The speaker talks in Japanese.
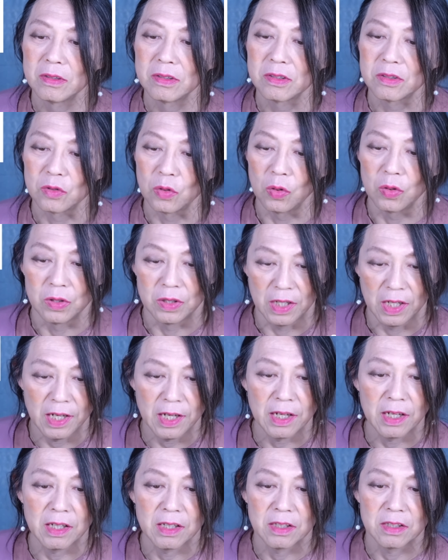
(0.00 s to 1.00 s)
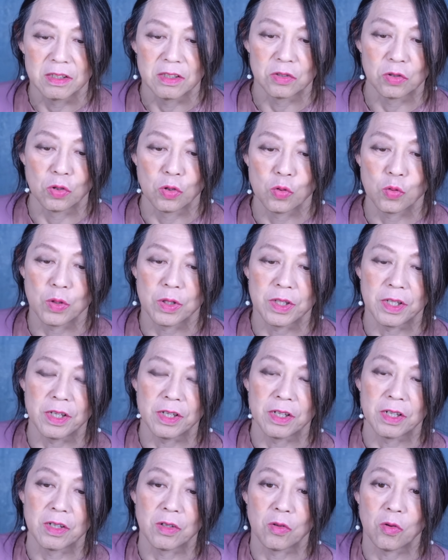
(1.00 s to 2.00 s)
すごいね。でその上
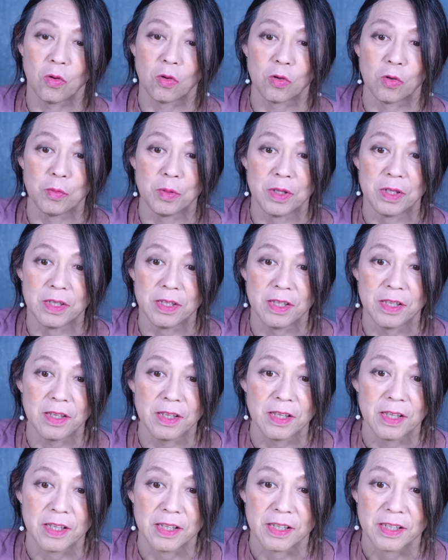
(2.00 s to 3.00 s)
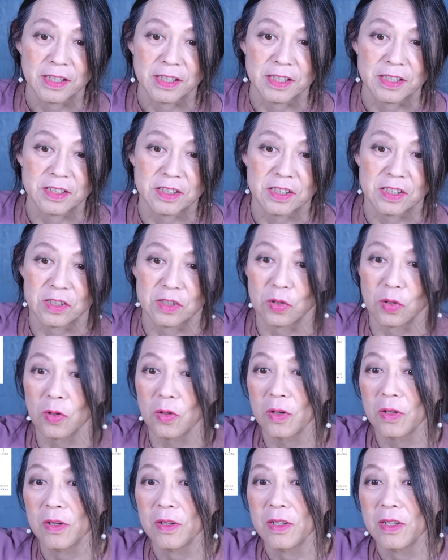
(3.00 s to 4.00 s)
で国民にきちん
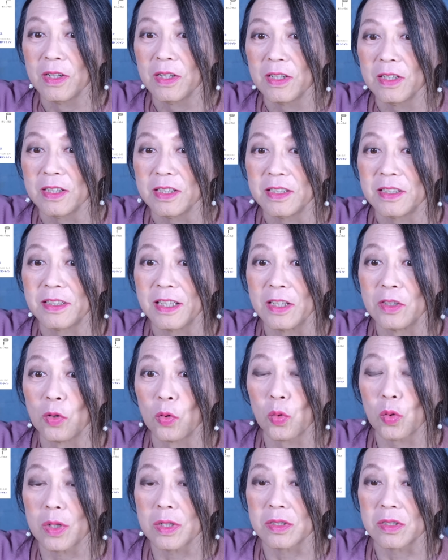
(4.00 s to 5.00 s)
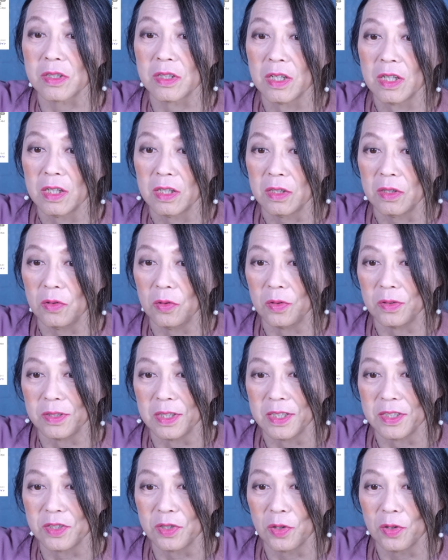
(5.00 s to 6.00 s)
と一線残らず納
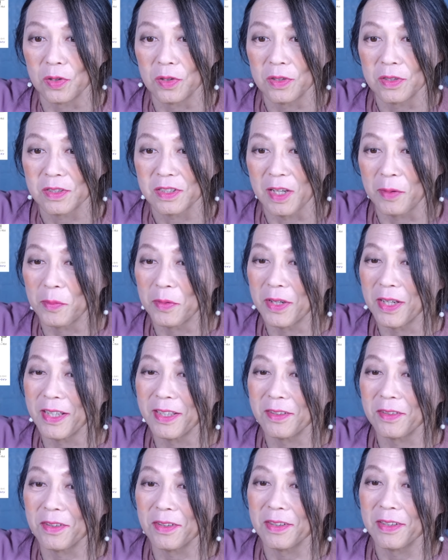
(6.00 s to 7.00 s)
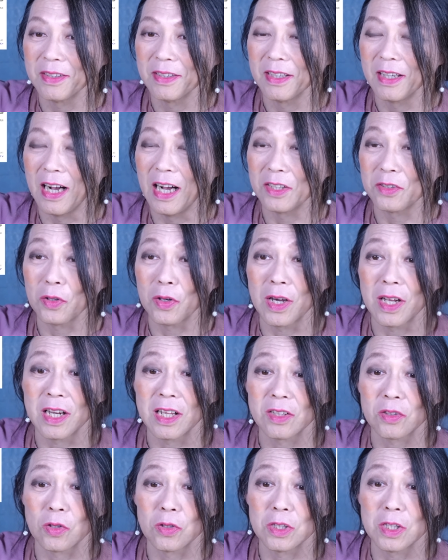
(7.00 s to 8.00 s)
税しろよ。サボライと。後か
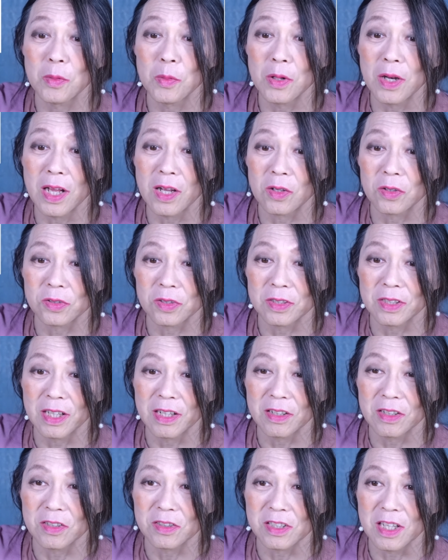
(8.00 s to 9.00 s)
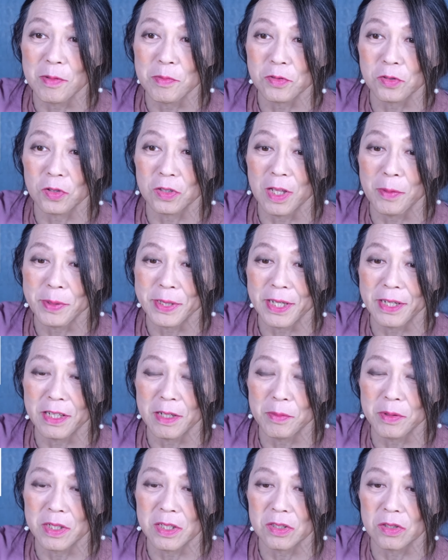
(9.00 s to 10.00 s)
らとんでもないことになるよ。税務署をなめたら
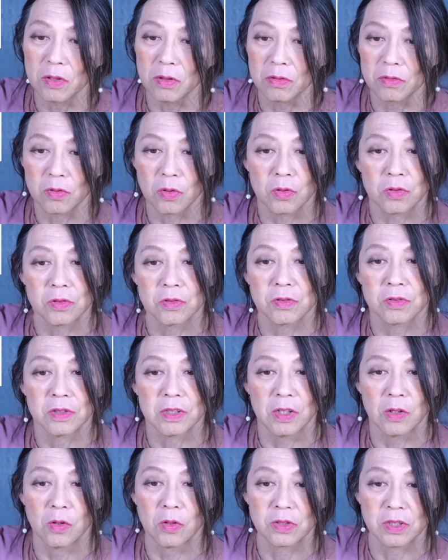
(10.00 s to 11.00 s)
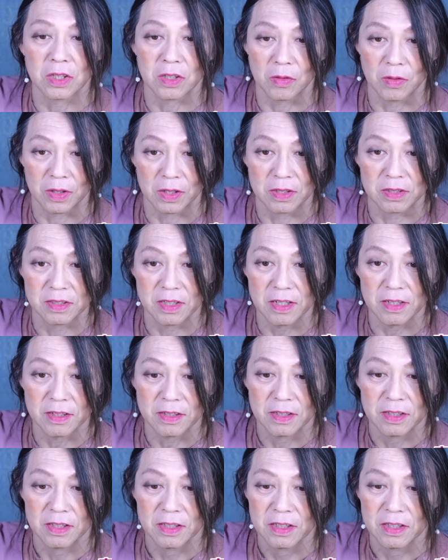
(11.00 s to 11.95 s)
ダメですよ。というふうにおっしゃってるわけですね。